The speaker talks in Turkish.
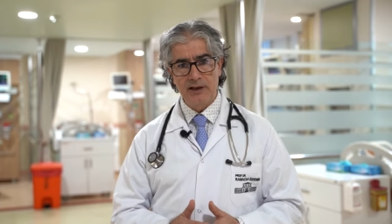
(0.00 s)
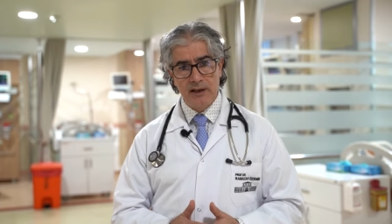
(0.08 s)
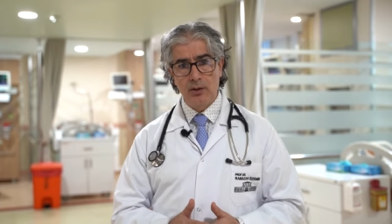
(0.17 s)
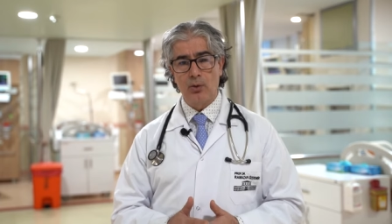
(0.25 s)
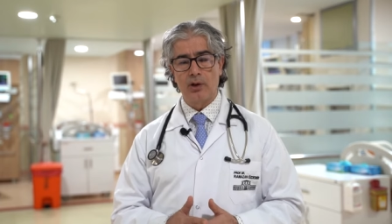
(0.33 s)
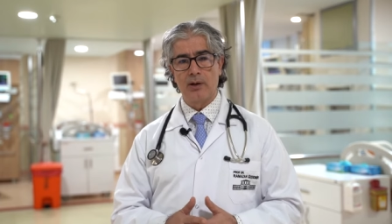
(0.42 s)

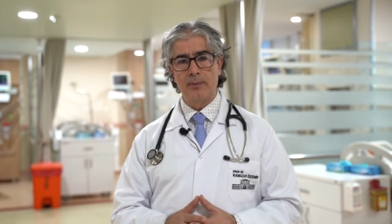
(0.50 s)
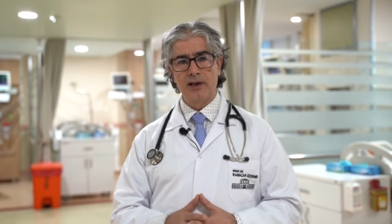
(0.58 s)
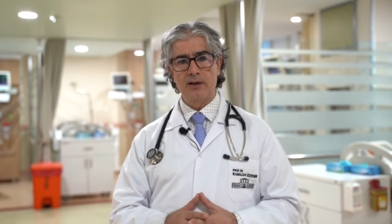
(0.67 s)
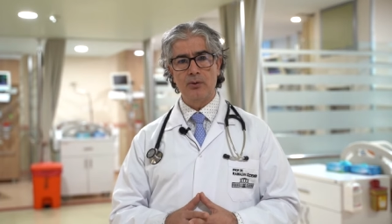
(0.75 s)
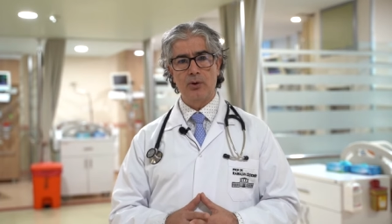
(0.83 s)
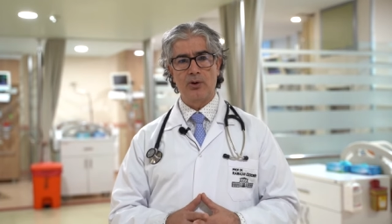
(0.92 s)
Yine
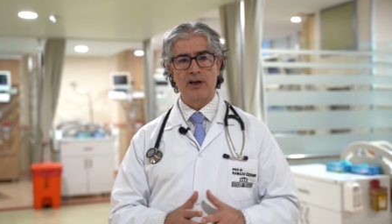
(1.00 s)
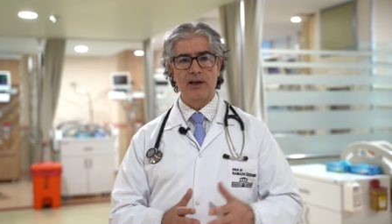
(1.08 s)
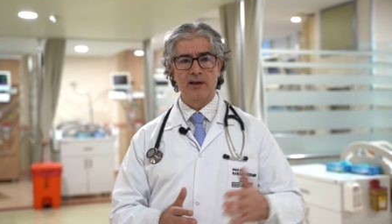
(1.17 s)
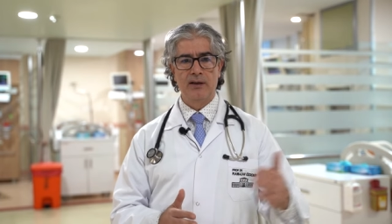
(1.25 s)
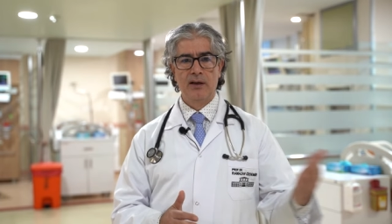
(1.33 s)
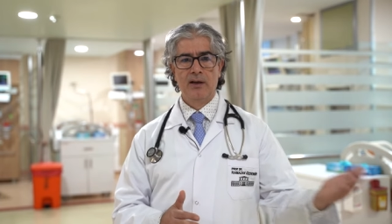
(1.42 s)
olabilir.
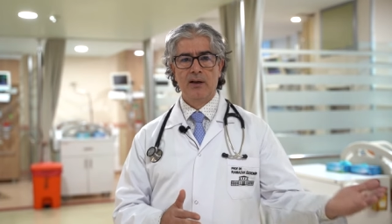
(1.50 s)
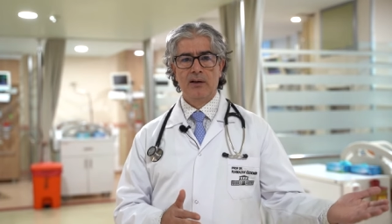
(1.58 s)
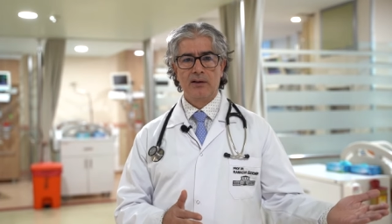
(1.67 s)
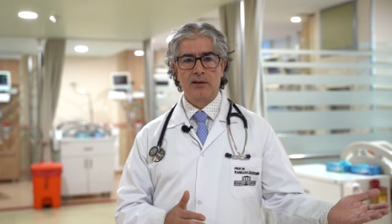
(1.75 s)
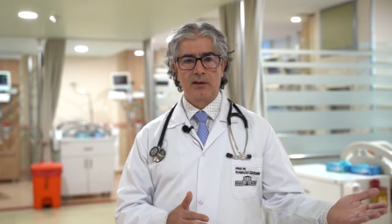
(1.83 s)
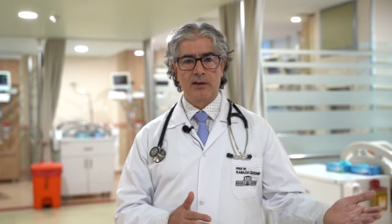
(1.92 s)
Örneğin
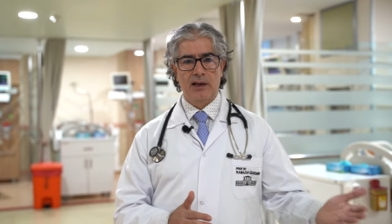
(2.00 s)
e,